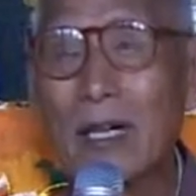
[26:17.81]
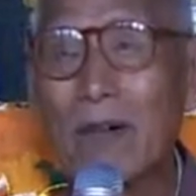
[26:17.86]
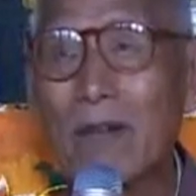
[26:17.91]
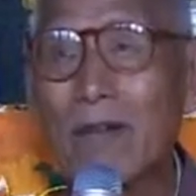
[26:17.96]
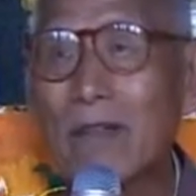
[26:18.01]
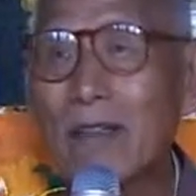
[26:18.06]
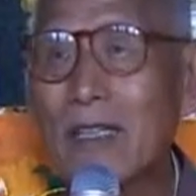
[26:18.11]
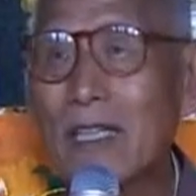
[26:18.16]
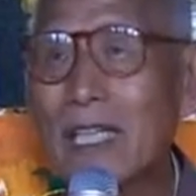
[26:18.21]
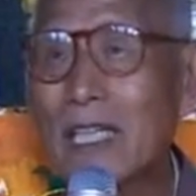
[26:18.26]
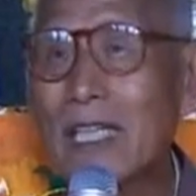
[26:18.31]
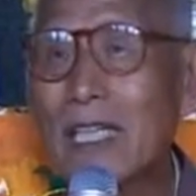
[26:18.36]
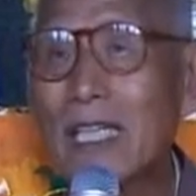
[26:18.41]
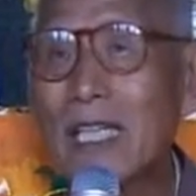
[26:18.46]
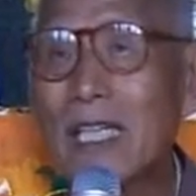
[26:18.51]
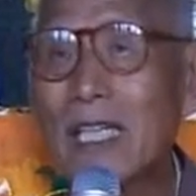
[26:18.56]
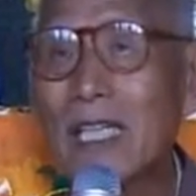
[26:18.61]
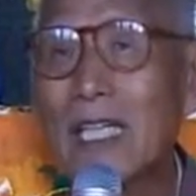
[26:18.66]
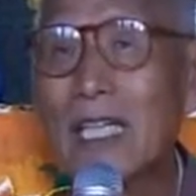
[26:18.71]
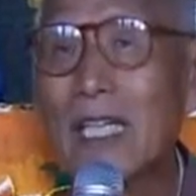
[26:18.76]
都
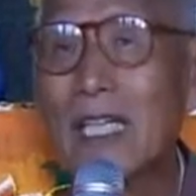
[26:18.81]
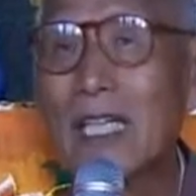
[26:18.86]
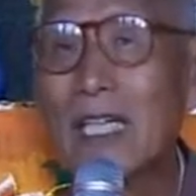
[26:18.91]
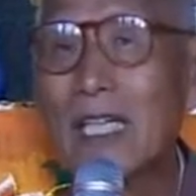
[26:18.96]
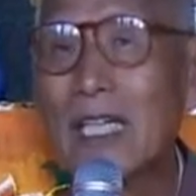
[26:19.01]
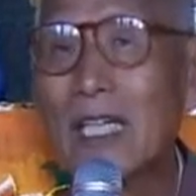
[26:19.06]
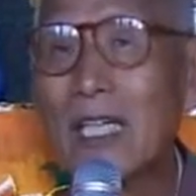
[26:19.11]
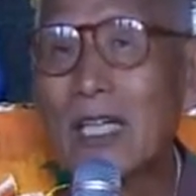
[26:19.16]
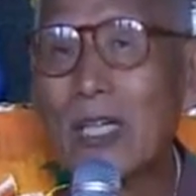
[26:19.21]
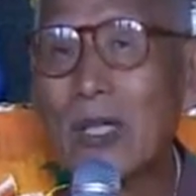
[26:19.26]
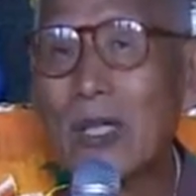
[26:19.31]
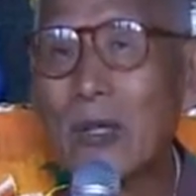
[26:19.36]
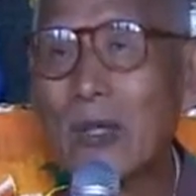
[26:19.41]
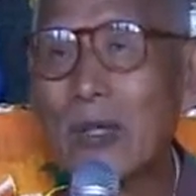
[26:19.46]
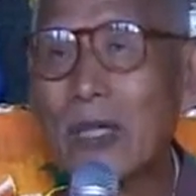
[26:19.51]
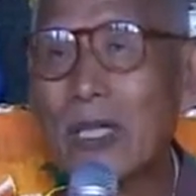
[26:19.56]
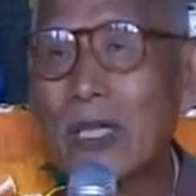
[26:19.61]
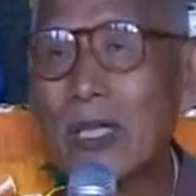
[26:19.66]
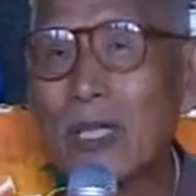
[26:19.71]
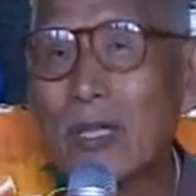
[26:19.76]
是
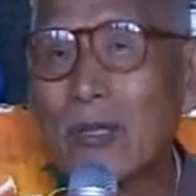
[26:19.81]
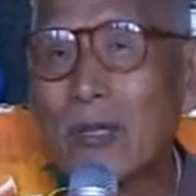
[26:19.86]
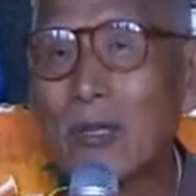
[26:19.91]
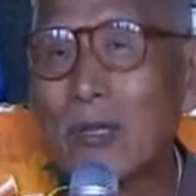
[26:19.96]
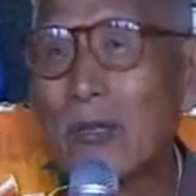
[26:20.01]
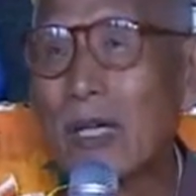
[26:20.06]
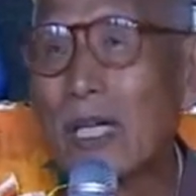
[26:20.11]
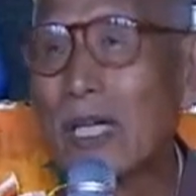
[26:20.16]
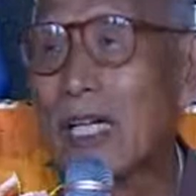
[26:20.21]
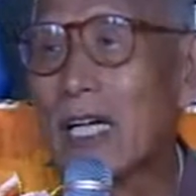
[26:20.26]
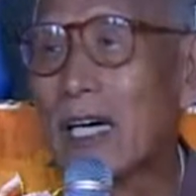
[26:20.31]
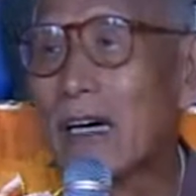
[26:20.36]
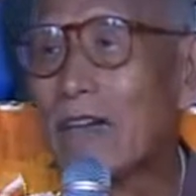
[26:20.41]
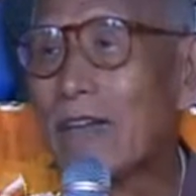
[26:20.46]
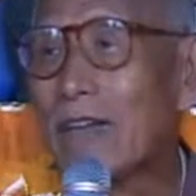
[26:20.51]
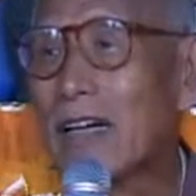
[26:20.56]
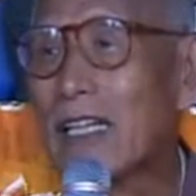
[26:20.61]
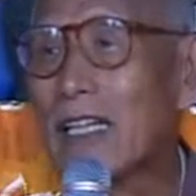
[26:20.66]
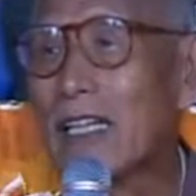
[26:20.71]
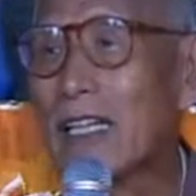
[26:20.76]
水，都属于这个
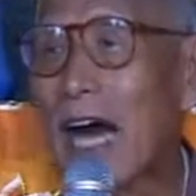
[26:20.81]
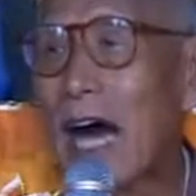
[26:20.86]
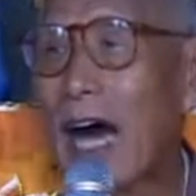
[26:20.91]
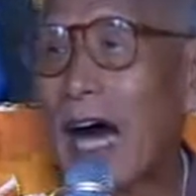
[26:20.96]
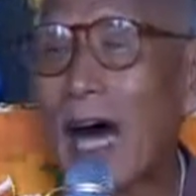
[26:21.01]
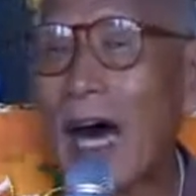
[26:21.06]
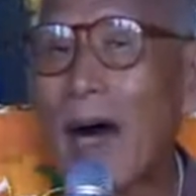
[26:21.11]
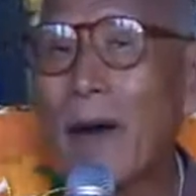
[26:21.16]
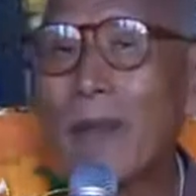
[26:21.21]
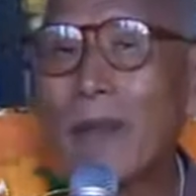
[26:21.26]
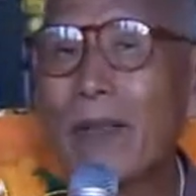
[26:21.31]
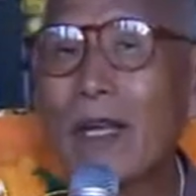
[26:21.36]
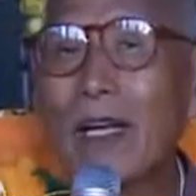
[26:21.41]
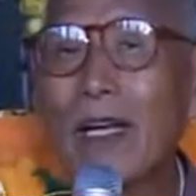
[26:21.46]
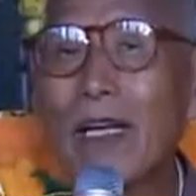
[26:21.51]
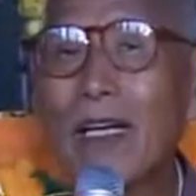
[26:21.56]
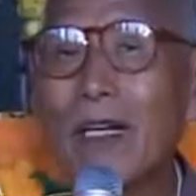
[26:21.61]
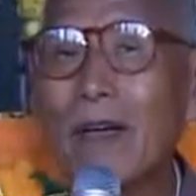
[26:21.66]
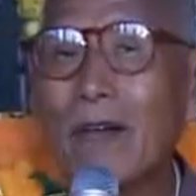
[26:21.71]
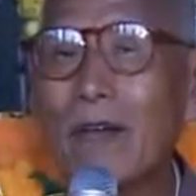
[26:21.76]
风大，
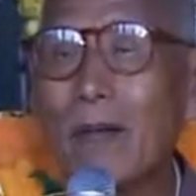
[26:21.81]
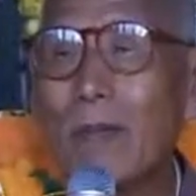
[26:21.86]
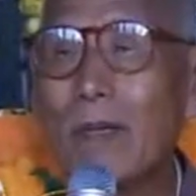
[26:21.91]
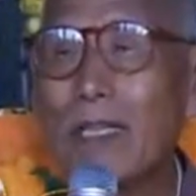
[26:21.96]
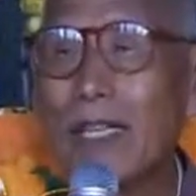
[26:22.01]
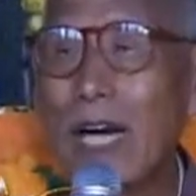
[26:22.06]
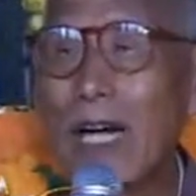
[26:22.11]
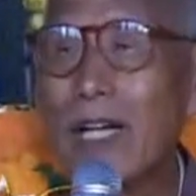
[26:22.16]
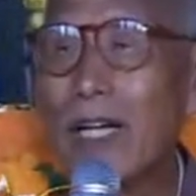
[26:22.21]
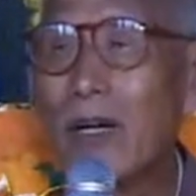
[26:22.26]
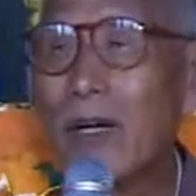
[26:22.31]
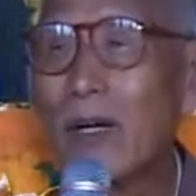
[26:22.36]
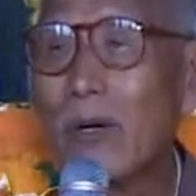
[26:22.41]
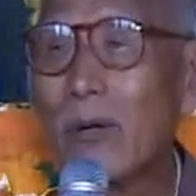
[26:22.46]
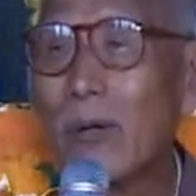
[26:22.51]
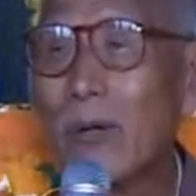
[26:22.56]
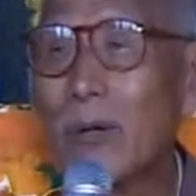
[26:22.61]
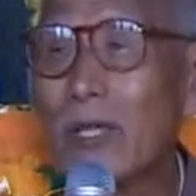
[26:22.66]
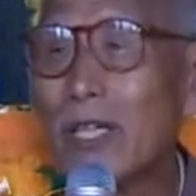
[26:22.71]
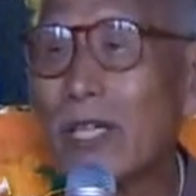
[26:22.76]
我们才能有
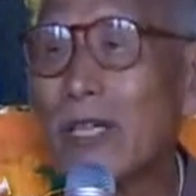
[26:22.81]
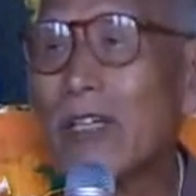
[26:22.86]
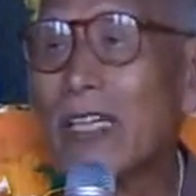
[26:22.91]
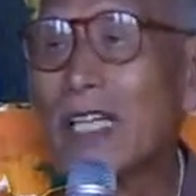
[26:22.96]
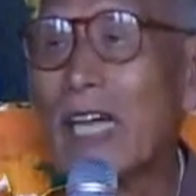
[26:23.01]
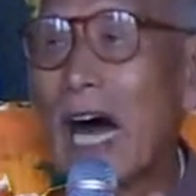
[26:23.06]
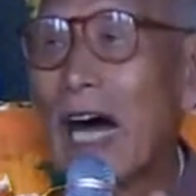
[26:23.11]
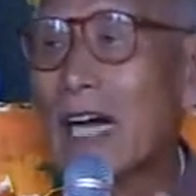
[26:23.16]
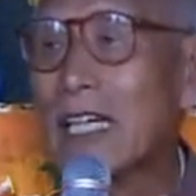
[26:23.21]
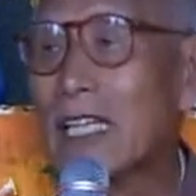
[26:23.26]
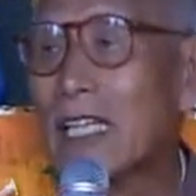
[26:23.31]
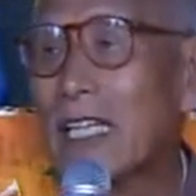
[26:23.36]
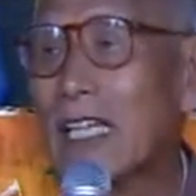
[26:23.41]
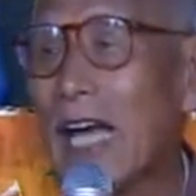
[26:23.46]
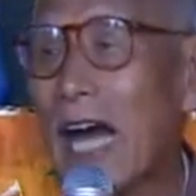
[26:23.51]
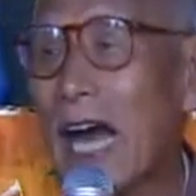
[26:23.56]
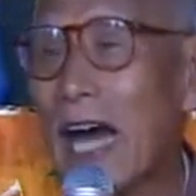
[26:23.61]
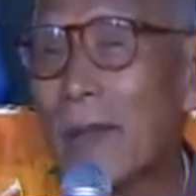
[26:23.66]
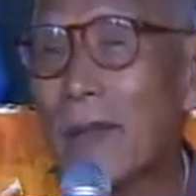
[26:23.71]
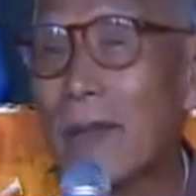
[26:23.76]
呼吸。有阳
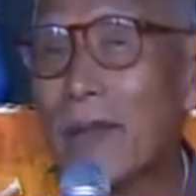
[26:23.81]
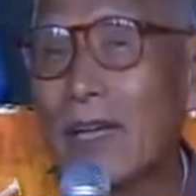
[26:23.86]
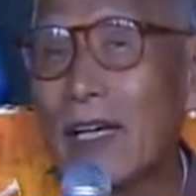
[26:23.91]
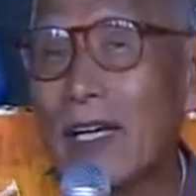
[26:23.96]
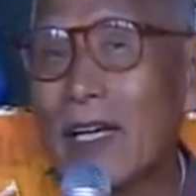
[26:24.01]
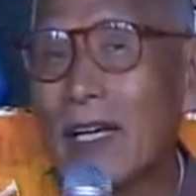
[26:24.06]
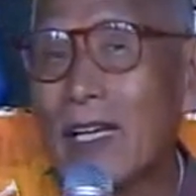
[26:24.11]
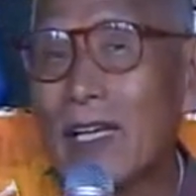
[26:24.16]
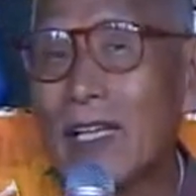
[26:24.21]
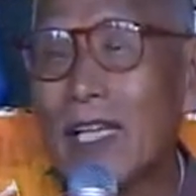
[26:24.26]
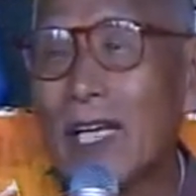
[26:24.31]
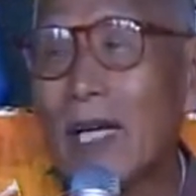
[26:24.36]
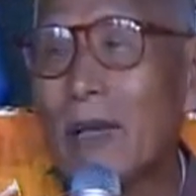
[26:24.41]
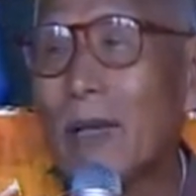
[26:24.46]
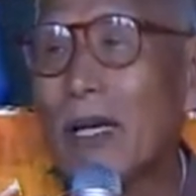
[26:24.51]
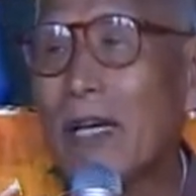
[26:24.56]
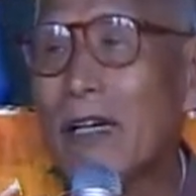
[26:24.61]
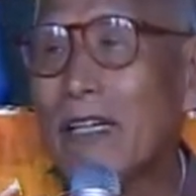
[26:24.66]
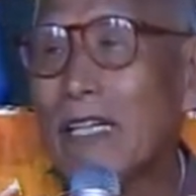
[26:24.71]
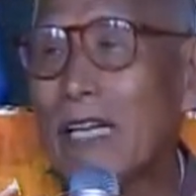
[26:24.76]
气呀，你
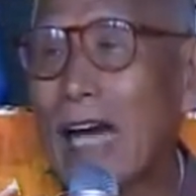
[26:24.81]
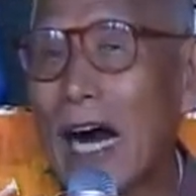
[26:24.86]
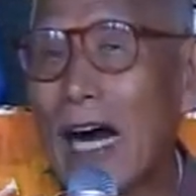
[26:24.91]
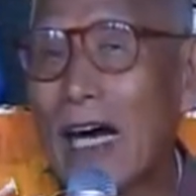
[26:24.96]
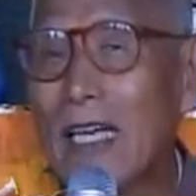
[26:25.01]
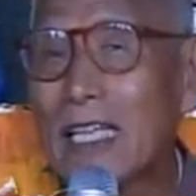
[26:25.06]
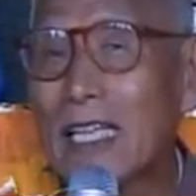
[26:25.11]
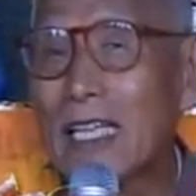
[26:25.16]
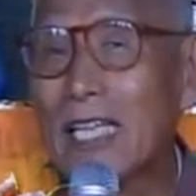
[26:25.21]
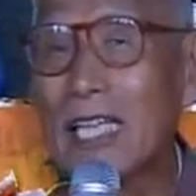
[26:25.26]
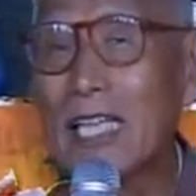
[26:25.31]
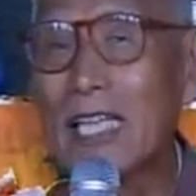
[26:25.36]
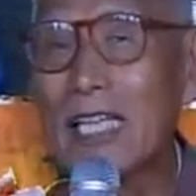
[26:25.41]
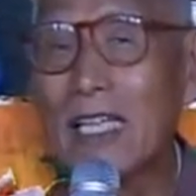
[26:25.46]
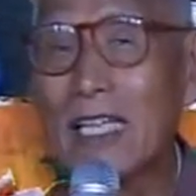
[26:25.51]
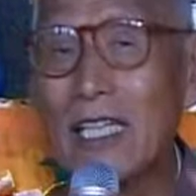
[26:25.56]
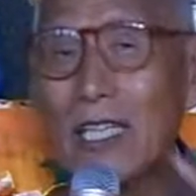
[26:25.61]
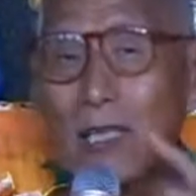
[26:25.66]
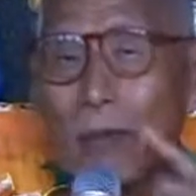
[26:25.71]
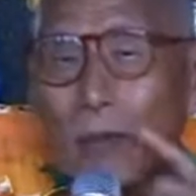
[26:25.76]
没有阳气，
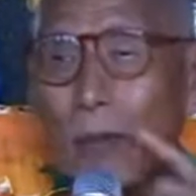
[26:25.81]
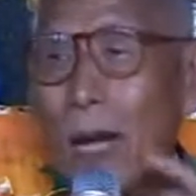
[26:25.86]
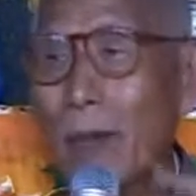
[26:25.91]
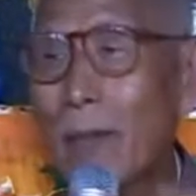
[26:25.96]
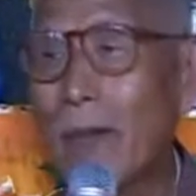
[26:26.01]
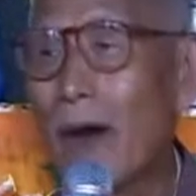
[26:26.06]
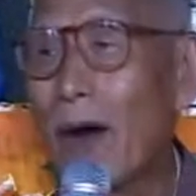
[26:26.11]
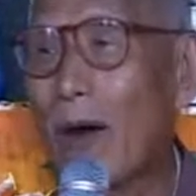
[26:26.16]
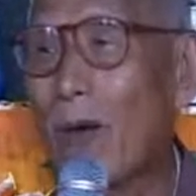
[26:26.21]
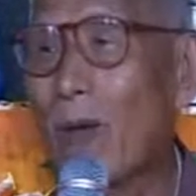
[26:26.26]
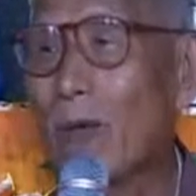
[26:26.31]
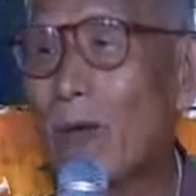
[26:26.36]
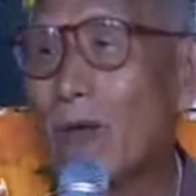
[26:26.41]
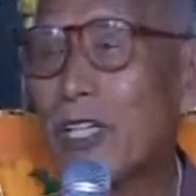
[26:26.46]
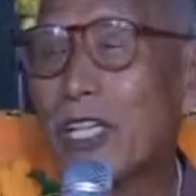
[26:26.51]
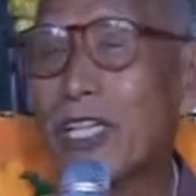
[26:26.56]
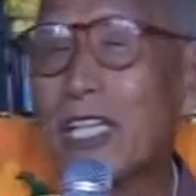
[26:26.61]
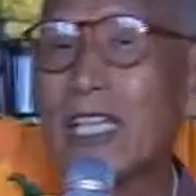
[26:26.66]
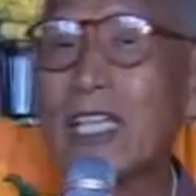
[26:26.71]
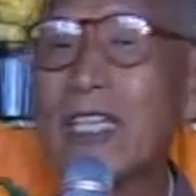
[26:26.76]
你就没法呼
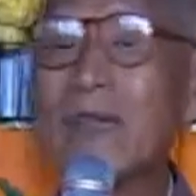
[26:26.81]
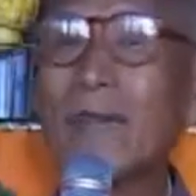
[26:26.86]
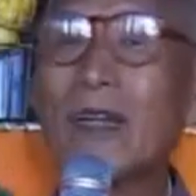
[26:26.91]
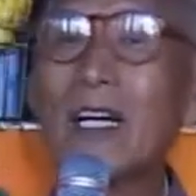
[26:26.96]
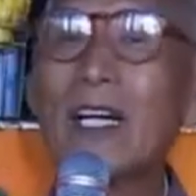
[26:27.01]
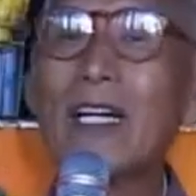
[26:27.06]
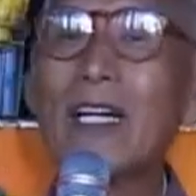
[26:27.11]
吸，